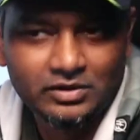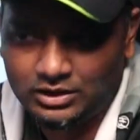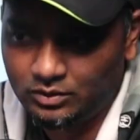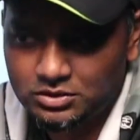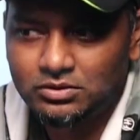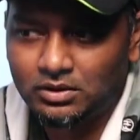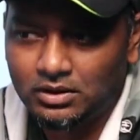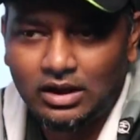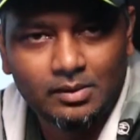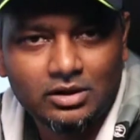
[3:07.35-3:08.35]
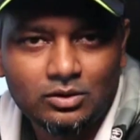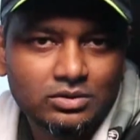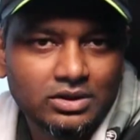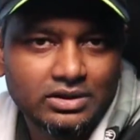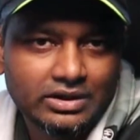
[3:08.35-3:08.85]
அதை ஒத்துக்கோங்க ஆமாம் நான்
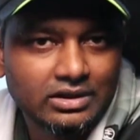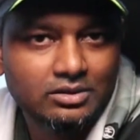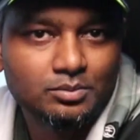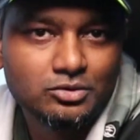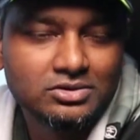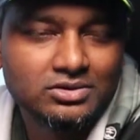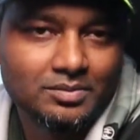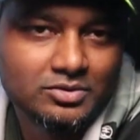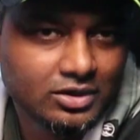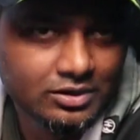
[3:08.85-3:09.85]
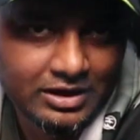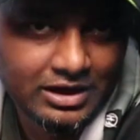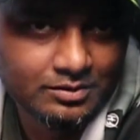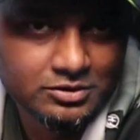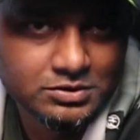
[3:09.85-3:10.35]
குண்டாக தான் இருக்கேன் எனக்கு அது பிடிச்சிருக்கு அப்படின்னு சொன்னால் அது
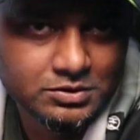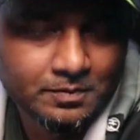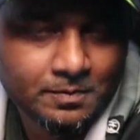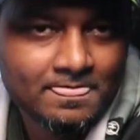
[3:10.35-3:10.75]
வேலை முடிச்சிச்சு